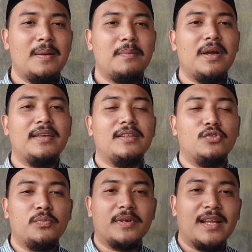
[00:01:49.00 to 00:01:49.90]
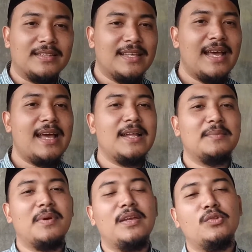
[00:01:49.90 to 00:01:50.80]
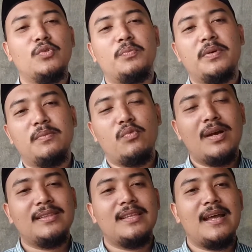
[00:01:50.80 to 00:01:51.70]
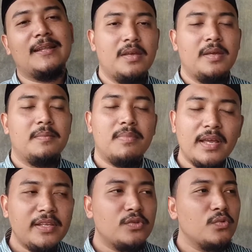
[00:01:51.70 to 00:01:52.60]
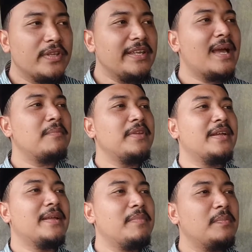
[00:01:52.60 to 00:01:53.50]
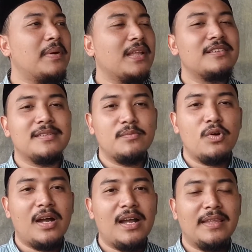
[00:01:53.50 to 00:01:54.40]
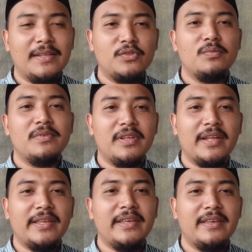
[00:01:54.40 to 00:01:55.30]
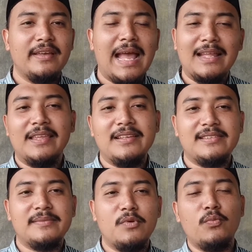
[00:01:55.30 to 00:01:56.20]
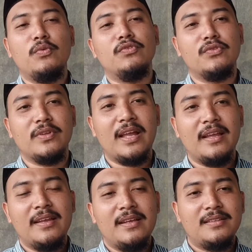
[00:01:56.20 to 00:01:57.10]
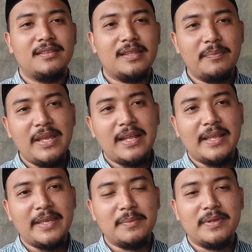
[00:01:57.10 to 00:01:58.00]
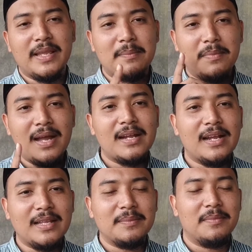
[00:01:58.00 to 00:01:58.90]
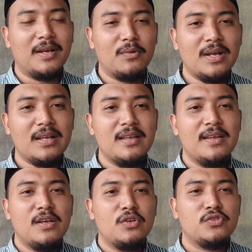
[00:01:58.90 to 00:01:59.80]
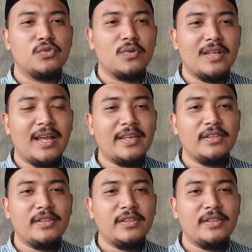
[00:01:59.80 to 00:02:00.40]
baik itu perkataan, baik itu perbuatan, baik itu diamnya Nabi pada sebuah hal itu menjadi hadis maupun sunnah. Tetapi ada yang menambahkan bahwa sunnah